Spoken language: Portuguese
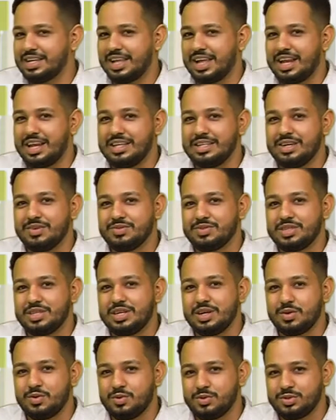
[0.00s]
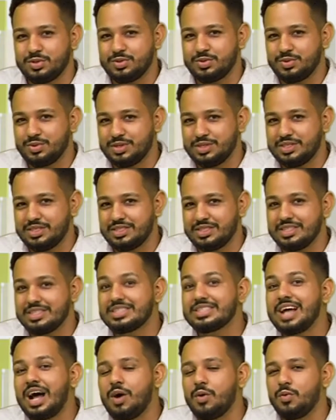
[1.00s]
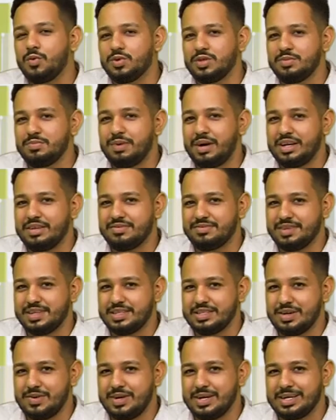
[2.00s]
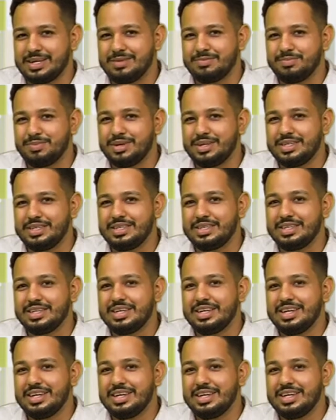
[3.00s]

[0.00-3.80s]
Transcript: ela não tinha condições de saúde para enfrentar uma campanha